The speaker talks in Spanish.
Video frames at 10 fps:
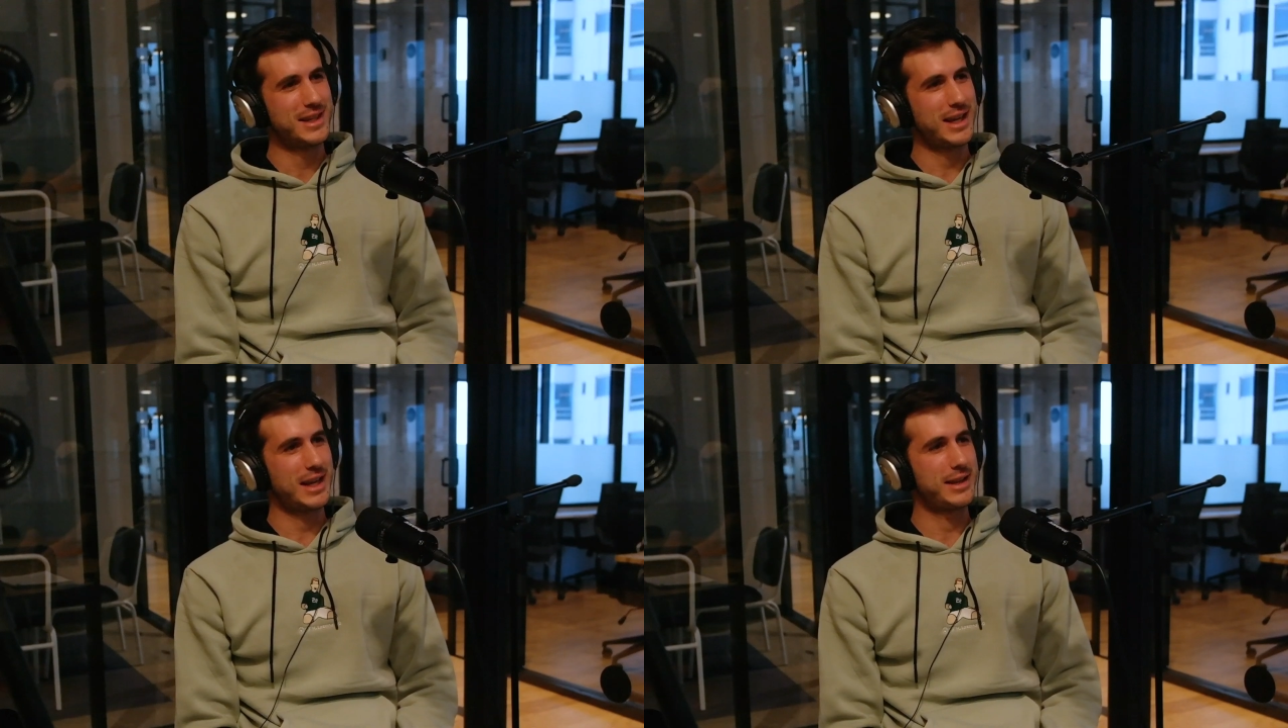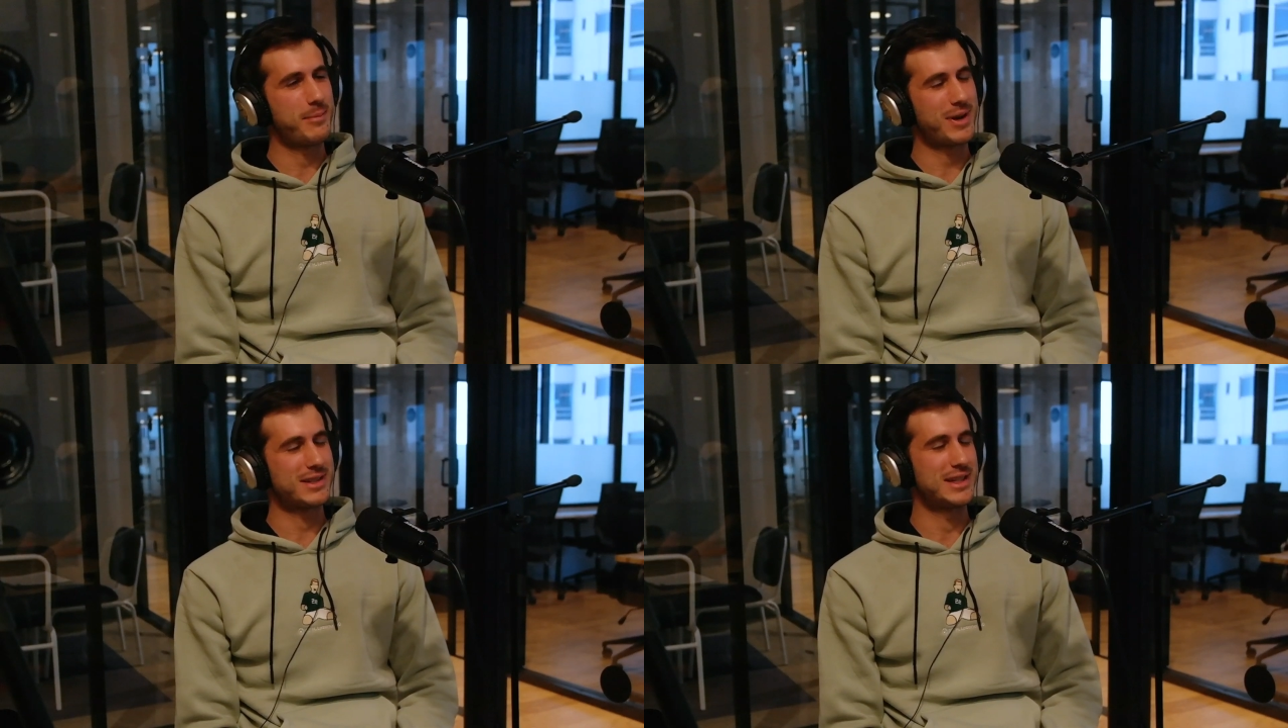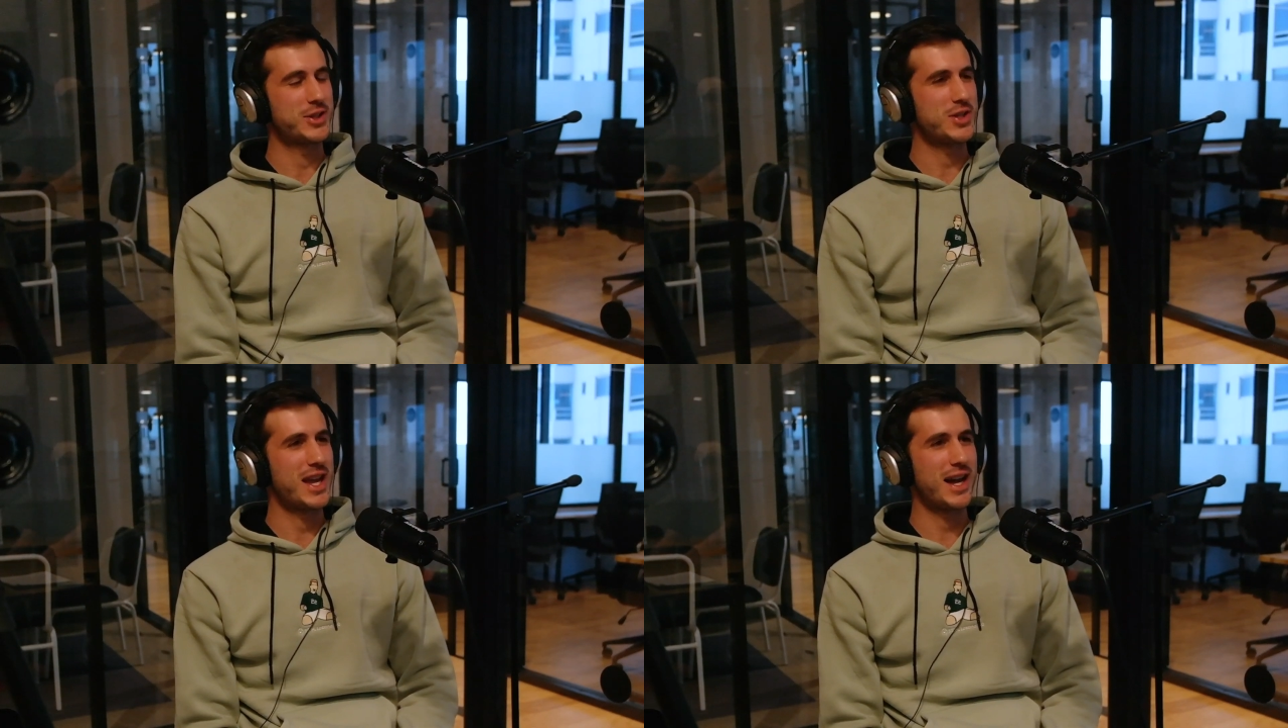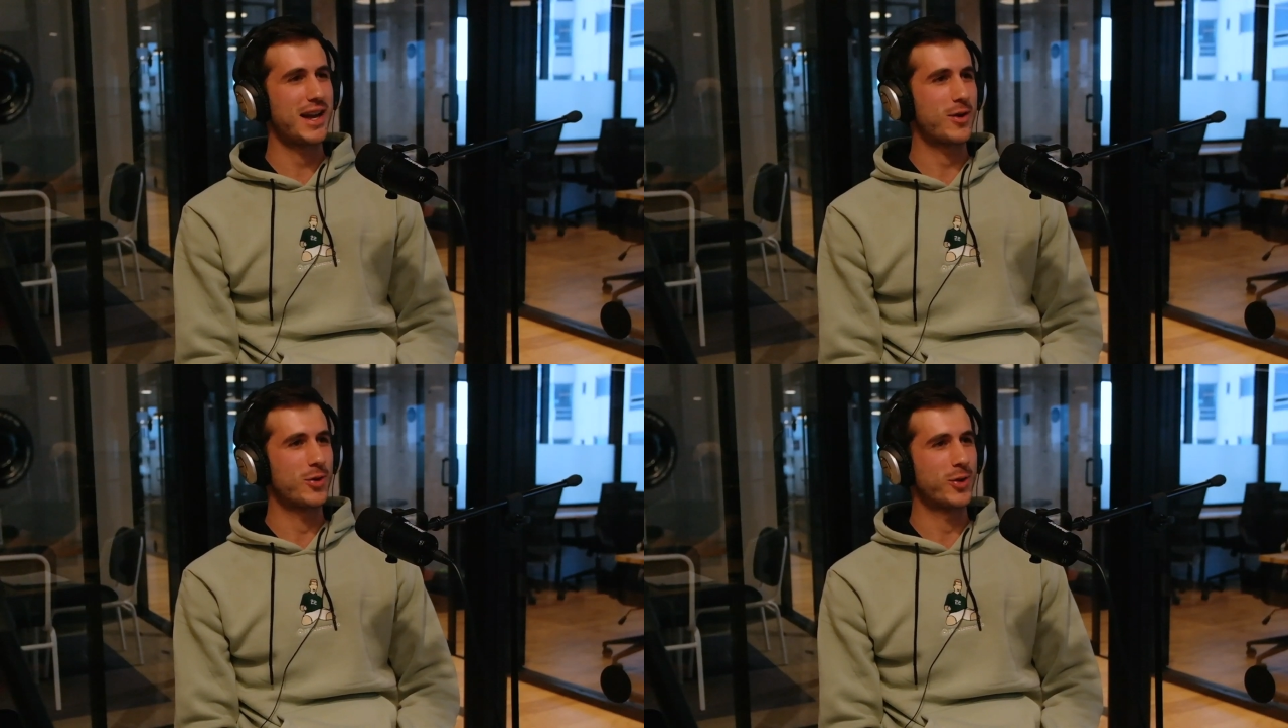que siempre la selección
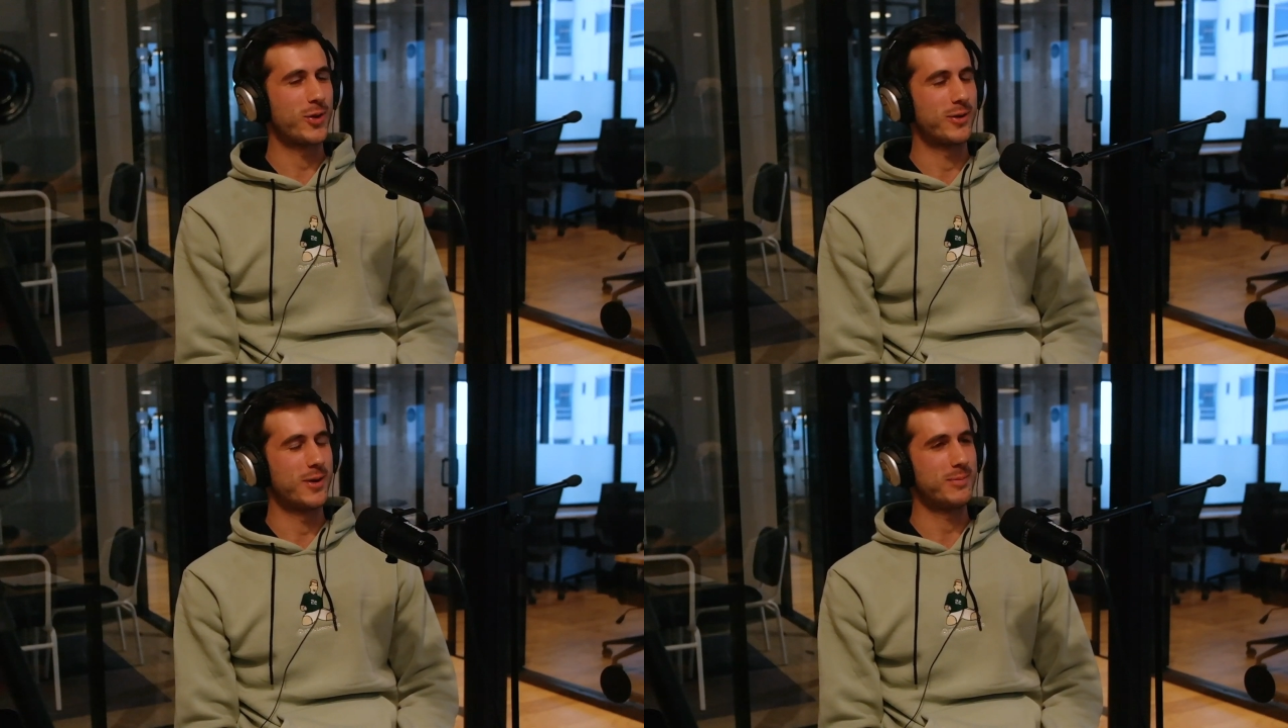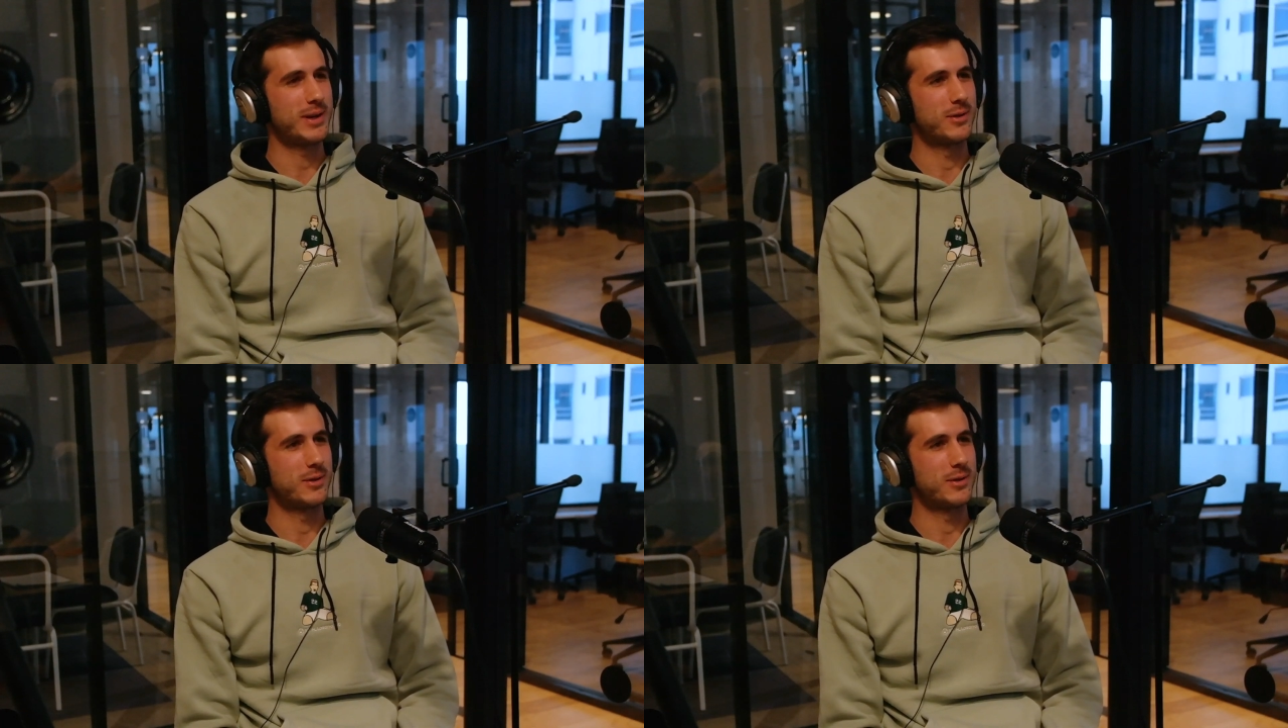llega con todo, ¿no?